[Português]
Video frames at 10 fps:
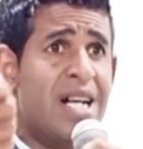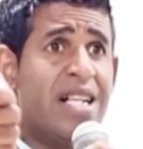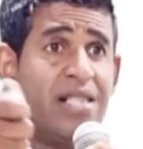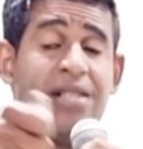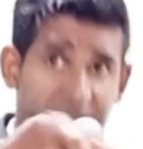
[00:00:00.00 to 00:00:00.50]

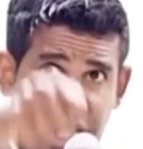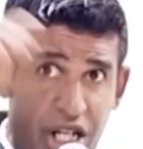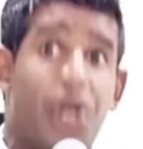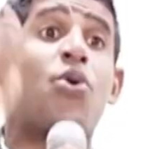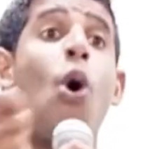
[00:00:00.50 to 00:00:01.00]

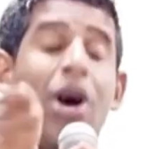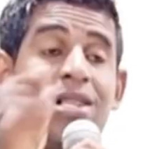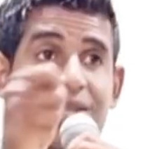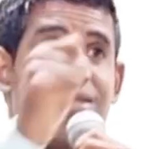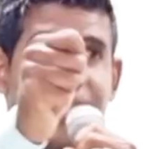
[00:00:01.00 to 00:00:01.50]
Existem
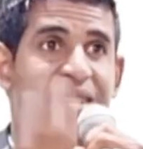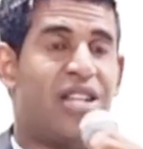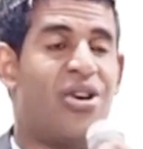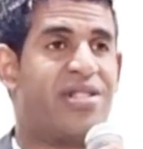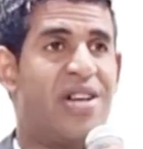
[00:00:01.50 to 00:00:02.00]
coisas na
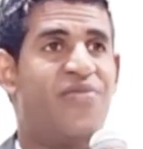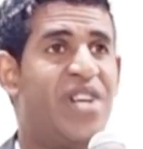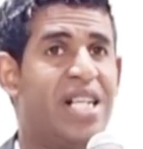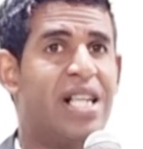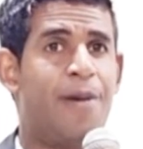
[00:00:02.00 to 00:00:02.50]
nossa
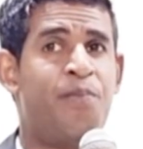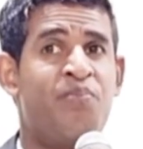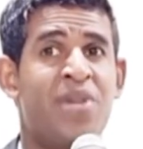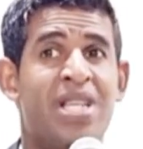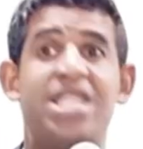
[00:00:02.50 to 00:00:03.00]
vida
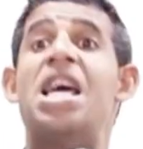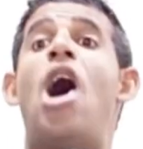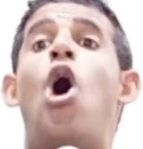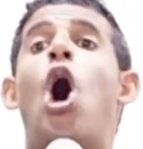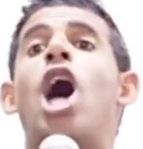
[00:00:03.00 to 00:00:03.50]
que
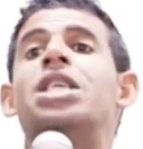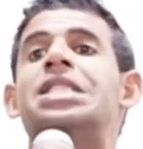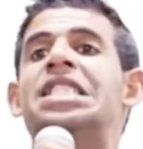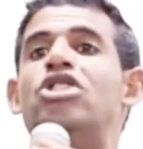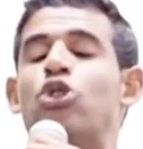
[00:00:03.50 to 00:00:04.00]
a
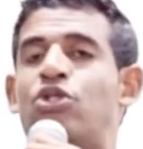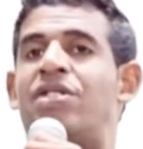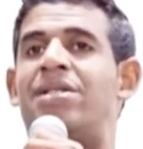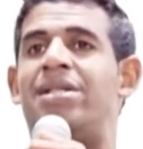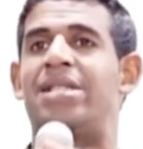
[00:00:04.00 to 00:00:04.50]
ordem do
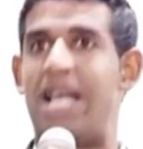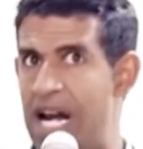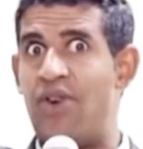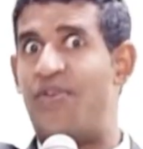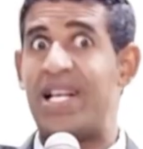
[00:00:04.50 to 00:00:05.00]

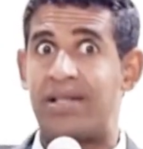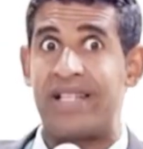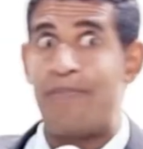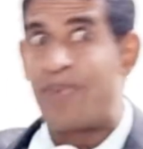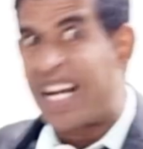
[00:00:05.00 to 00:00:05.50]
céu vai
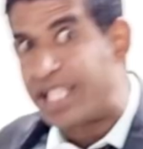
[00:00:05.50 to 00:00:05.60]
ser para